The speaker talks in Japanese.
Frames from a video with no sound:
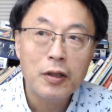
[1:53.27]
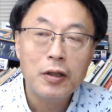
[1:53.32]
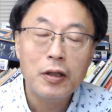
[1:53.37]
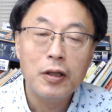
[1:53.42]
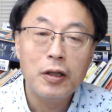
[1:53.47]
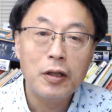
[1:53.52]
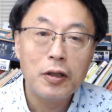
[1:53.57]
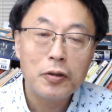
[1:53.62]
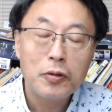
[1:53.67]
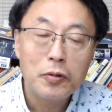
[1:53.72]

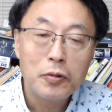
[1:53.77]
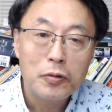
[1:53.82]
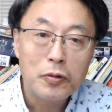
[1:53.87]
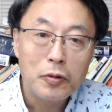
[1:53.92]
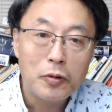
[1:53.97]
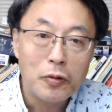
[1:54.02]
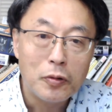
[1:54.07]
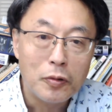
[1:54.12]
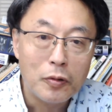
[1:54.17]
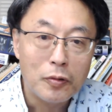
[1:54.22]
えー、そうする
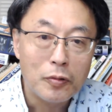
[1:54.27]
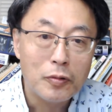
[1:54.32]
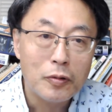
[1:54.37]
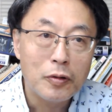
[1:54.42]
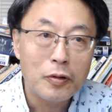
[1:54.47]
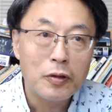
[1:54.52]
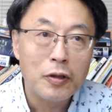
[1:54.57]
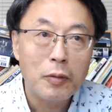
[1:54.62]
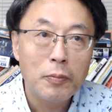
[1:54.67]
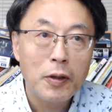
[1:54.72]
と
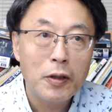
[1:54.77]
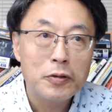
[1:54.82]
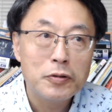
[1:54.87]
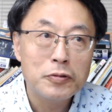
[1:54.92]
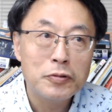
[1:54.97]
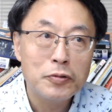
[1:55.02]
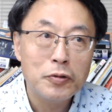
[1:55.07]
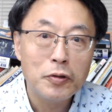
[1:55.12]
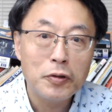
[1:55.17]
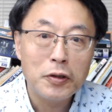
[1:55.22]
デバッグ
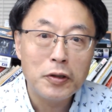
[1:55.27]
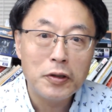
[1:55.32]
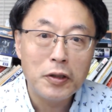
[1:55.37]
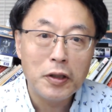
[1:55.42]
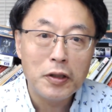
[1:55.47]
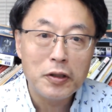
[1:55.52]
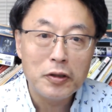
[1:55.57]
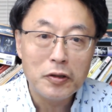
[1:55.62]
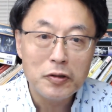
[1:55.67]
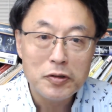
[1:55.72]
の時にで
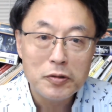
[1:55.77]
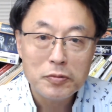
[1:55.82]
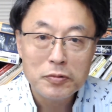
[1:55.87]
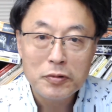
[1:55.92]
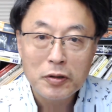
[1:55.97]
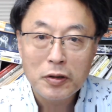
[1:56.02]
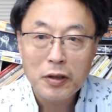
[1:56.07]
すね自分の